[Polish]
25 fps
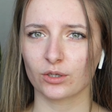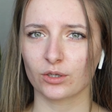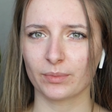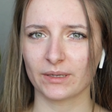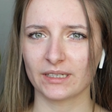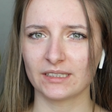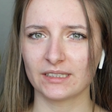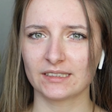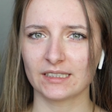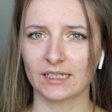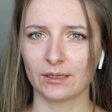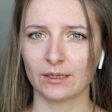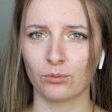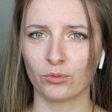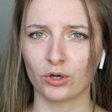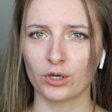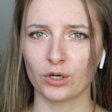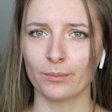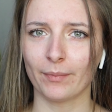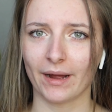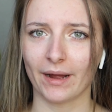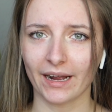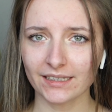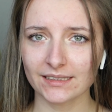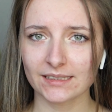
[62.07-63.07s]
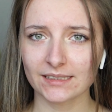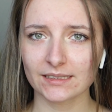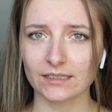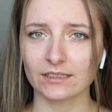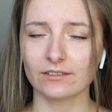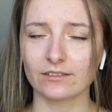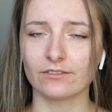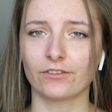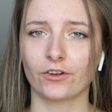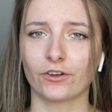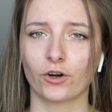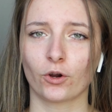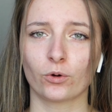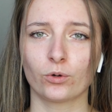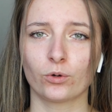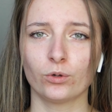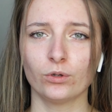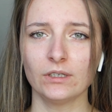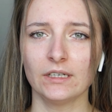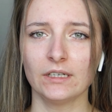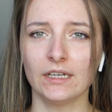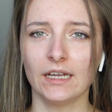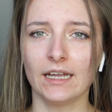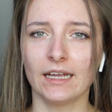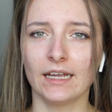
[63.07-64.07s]
to będzie mój maks w roku
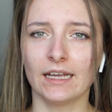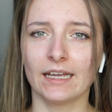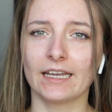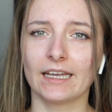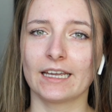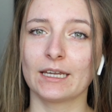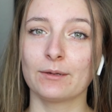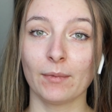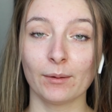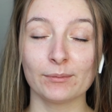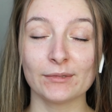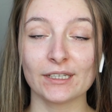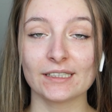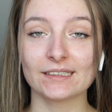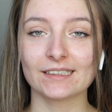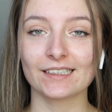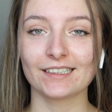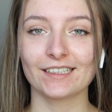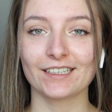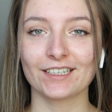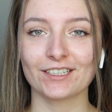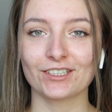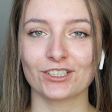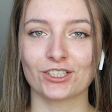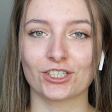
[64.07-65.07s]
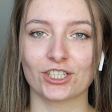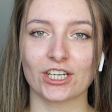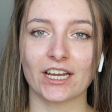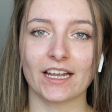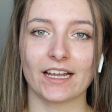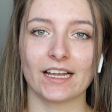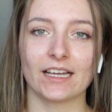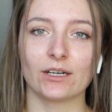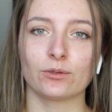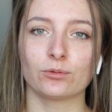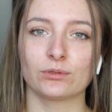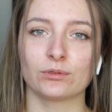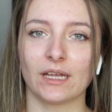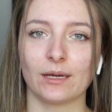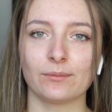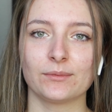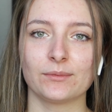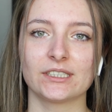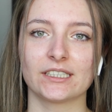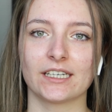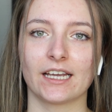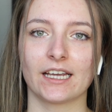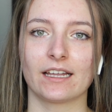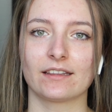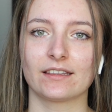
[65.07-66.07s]
e, i mam nadzieję, że uda
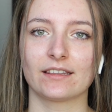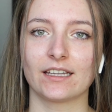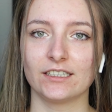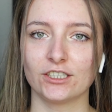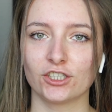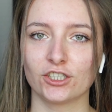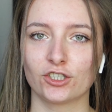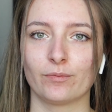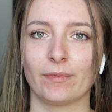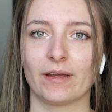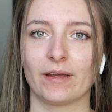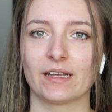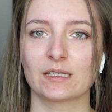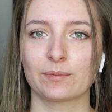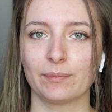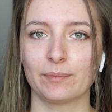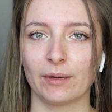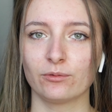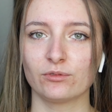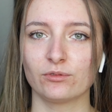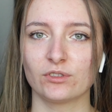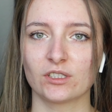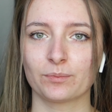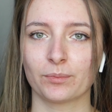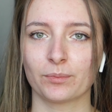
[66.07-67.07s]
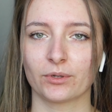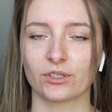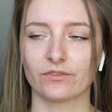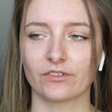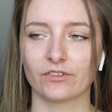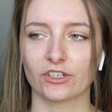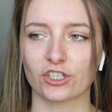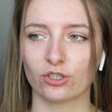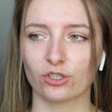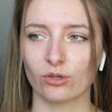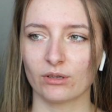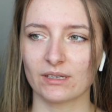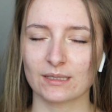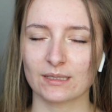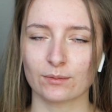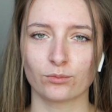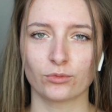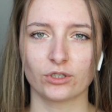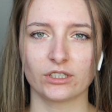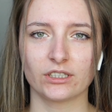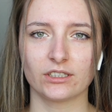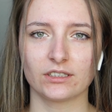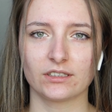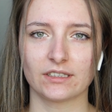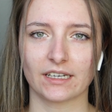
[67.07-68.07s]
mi się tę liczbę spełnić, ponieważ to jest
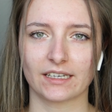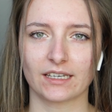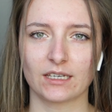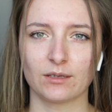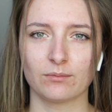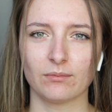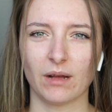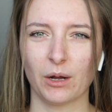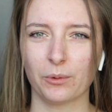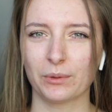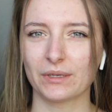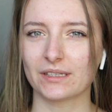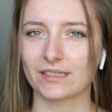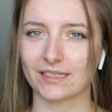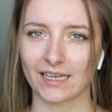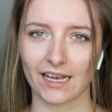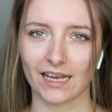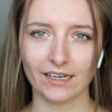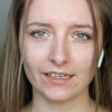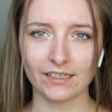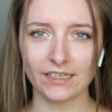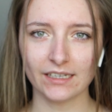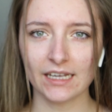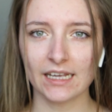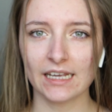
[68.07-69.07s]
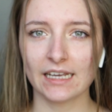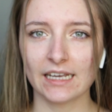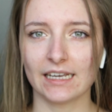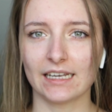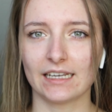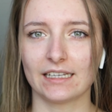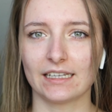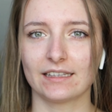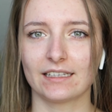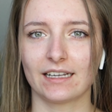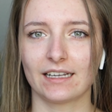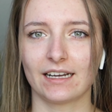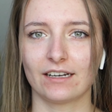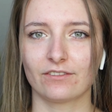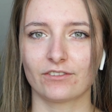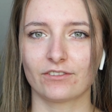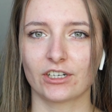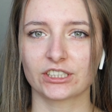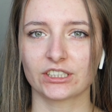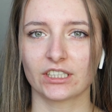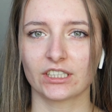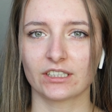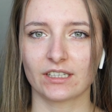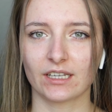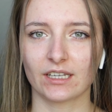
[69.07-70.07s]
mój taki mały cel e, na
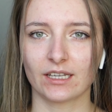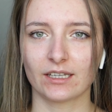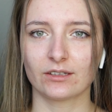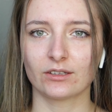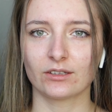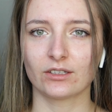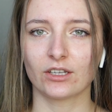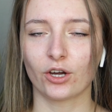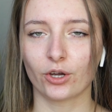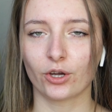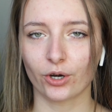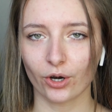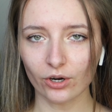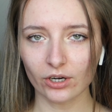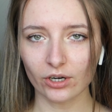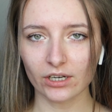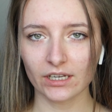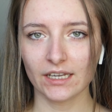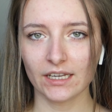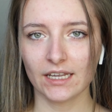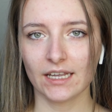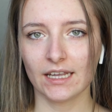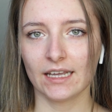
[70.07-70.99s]
właśnie ten rok.